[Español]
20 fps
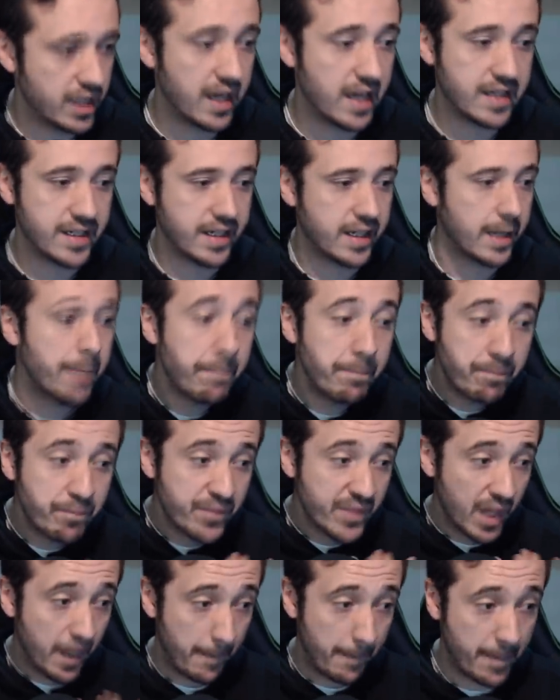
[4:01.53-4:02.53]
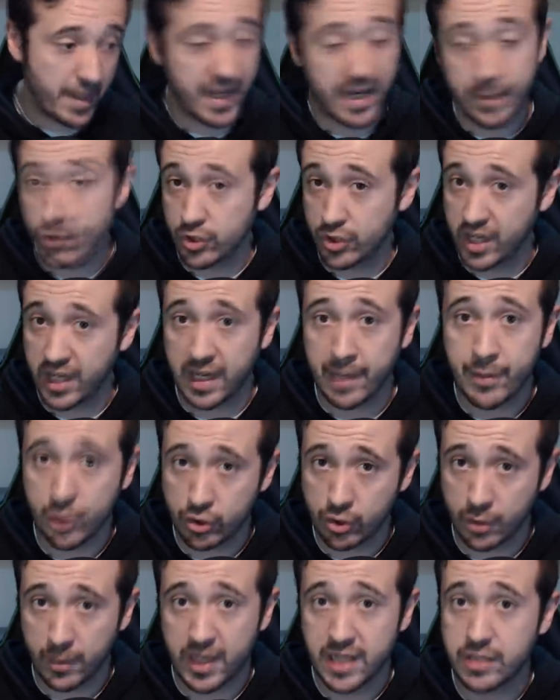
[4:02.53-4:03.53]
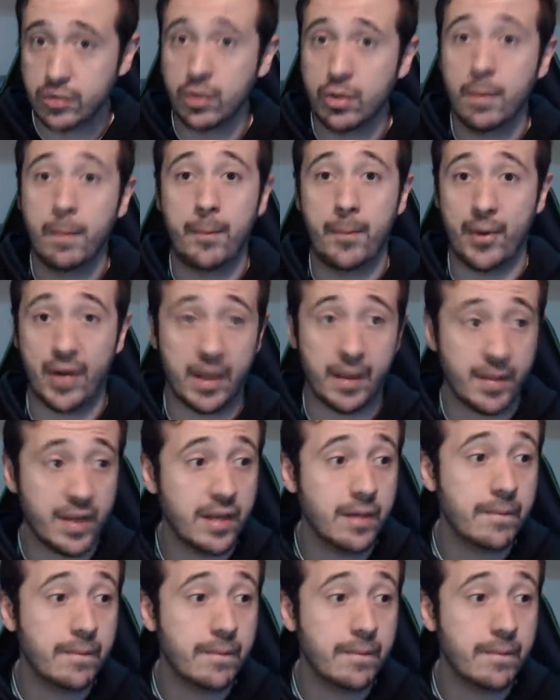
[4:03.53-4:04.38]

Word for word: Así que veremos qué camino toma esto, pero a mí